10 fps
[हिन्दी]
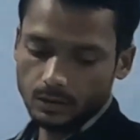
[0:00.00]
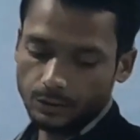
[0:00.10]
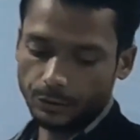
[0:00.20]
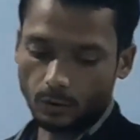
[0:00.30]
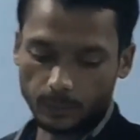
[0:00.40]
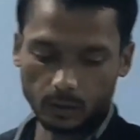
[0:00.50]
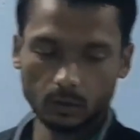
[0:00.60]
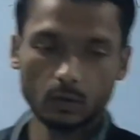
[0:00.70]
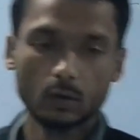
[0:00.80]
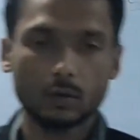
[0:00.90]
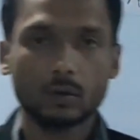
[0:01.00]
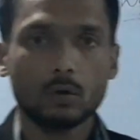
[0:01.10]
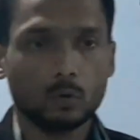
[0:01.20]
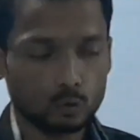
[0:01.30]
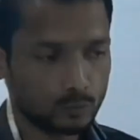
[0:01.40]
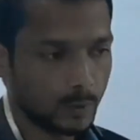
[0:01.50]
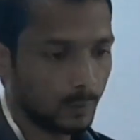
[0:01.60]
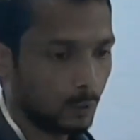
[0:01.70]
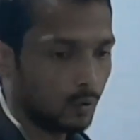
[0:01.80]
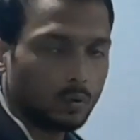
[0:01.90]
के टॉपिक उसमें हम
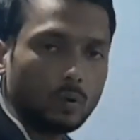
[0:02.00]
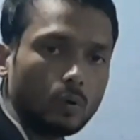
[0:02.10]
लोग